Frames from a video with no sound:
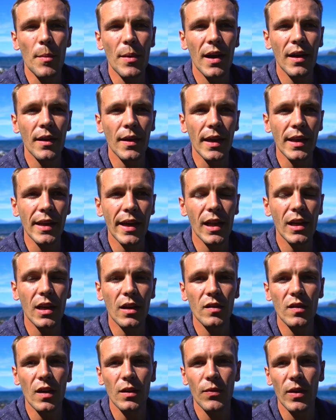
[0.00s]
aber generell
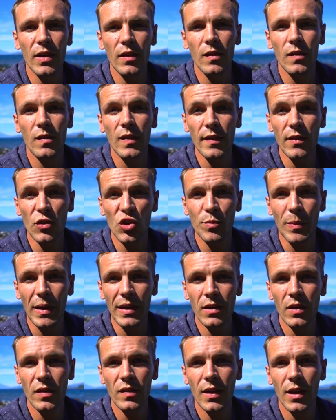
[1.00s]
kann gesagt werden, es ist ein sehr, sehr
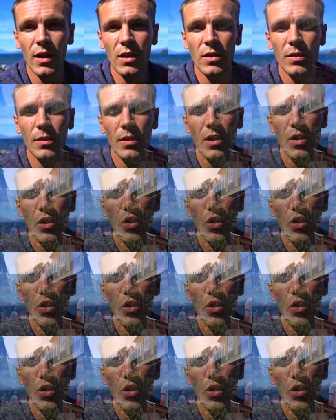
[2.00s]
spannendes Land